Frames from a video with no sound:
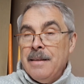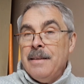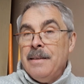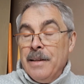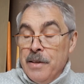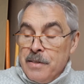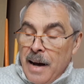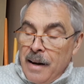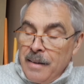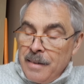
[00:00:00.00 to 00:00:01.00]

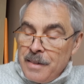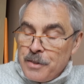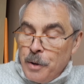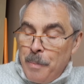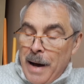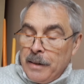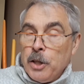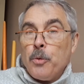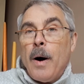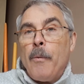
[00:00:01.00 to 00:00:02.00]
Lisa s'empare des
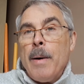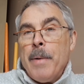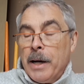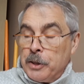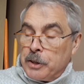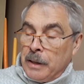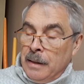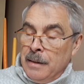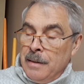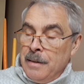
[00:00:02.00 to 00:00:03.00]
trois rois mages,
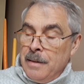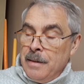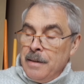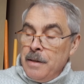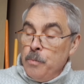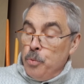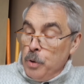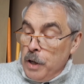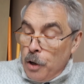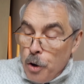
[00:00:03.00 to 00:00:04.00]

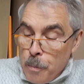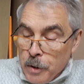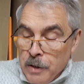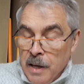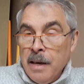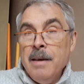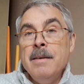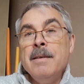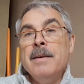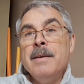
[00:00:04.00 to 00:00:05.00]
puis le meunier,
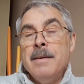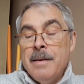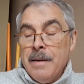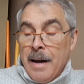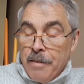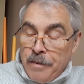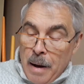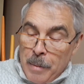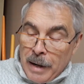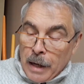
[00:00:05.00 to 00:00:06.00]
la
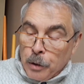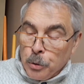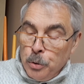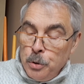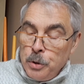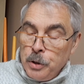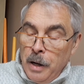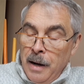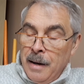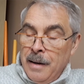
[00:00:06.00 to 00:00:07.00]
femme à la cruche,
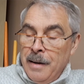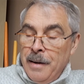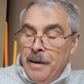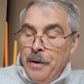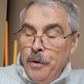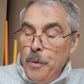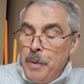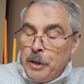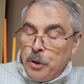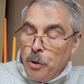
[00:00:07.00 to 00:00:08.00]
le
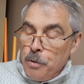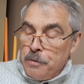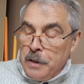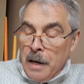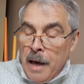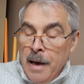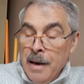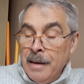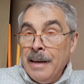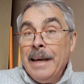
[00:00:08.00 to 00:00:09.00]
pêcheur au filet
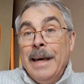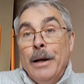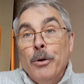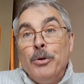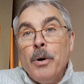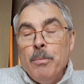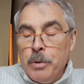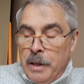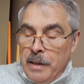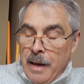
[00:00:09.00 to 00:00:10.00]
et le
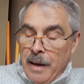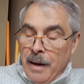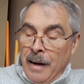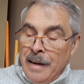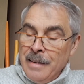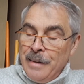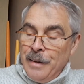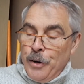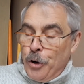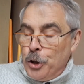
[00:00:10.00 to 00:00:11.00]
tambourinaire
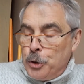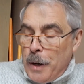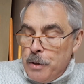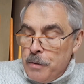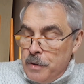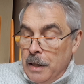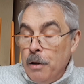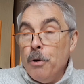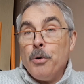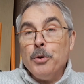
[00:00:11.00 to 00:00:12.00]
rejoignent vite
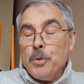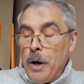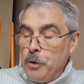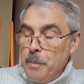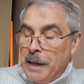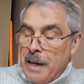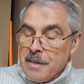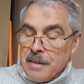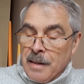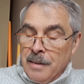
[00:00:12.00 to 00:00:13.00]
le comptoir du magasin.